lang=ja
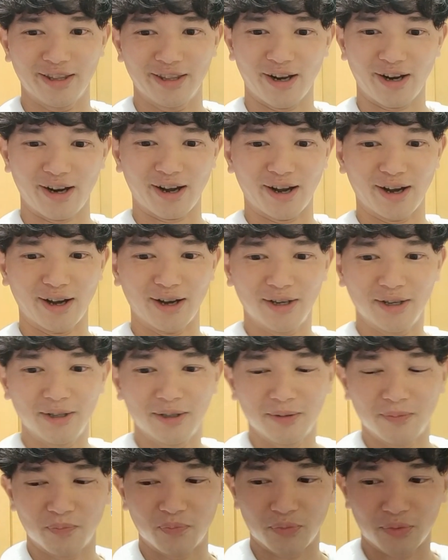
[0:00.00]
なんか
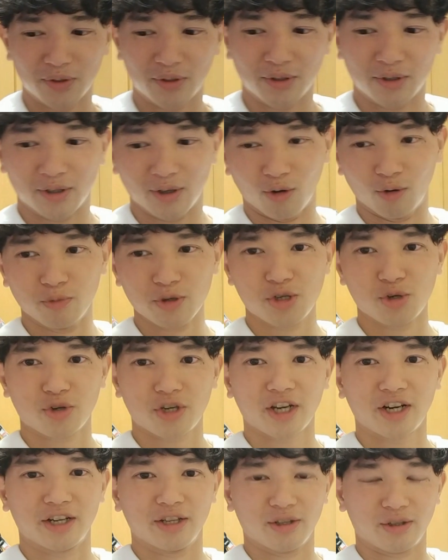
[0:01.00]
面白い
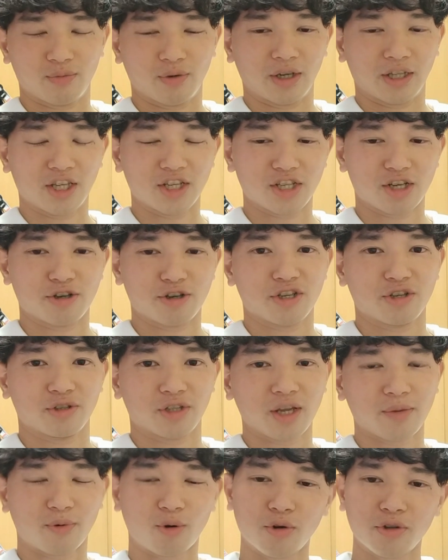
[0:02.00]
キャラが定着してる
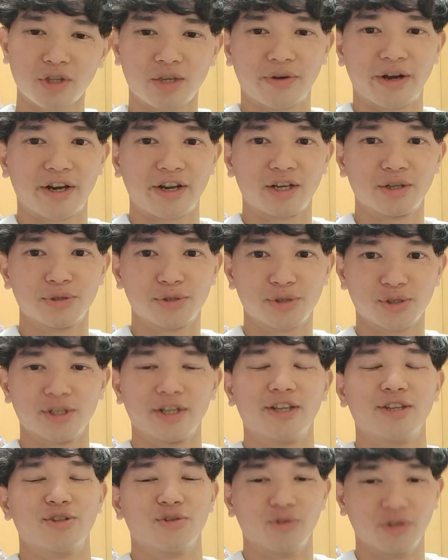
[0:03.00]
多分本人はあれが普通な
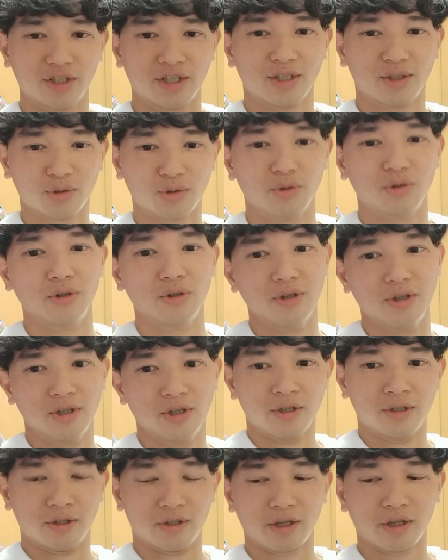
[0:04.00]
んでしょうねきっと
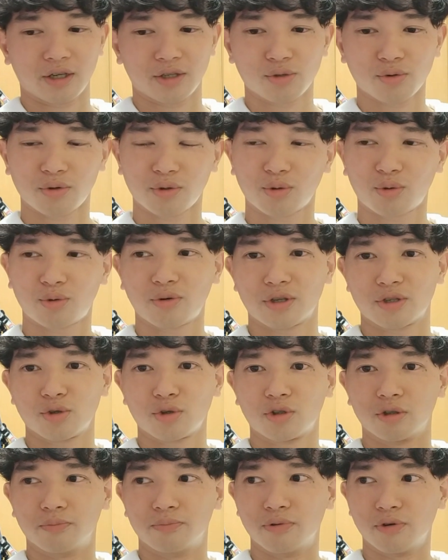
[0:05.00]
だからそういうところは
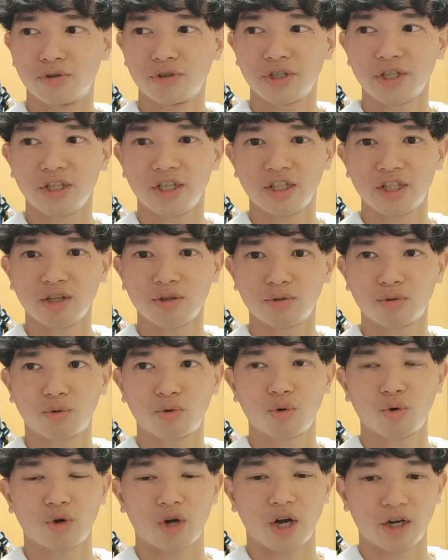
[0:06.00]
ちょっと僕に似てると
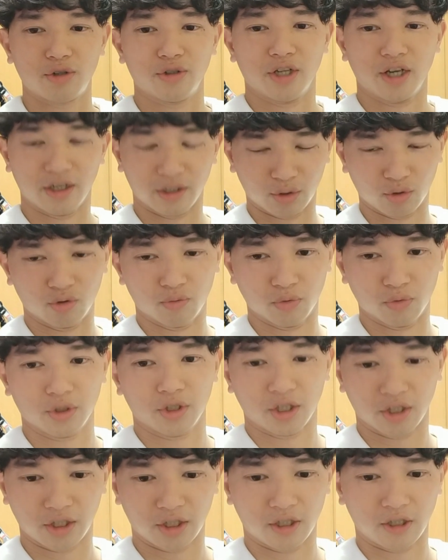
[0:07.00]
ころがあるなと
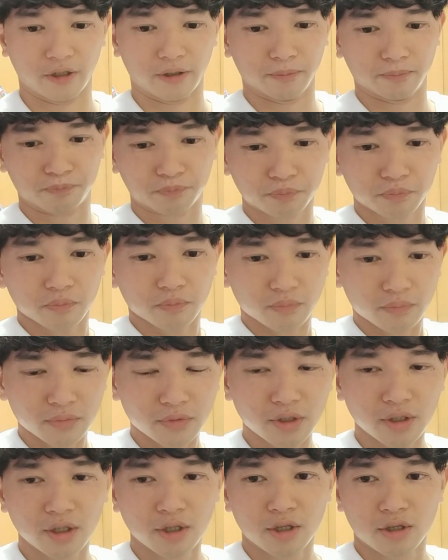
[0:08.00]
思ってて
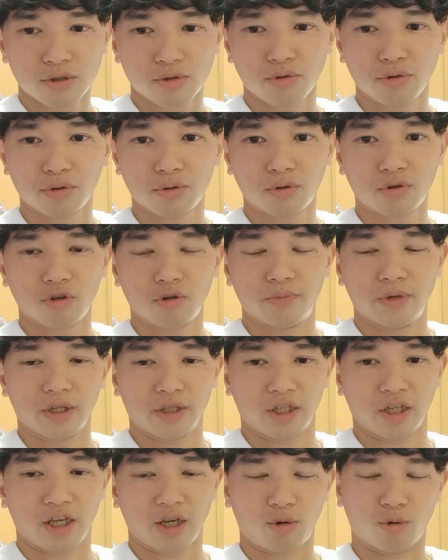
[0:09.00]
そういうところもあっ
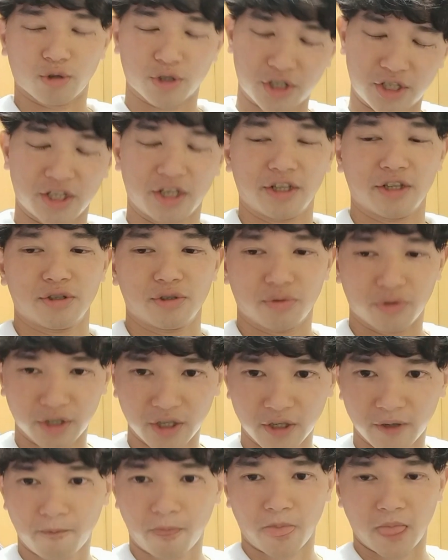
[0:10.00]
て結構好きなんですよ
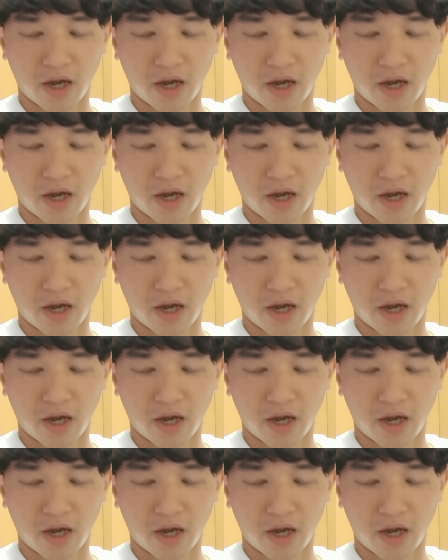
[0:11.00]
ね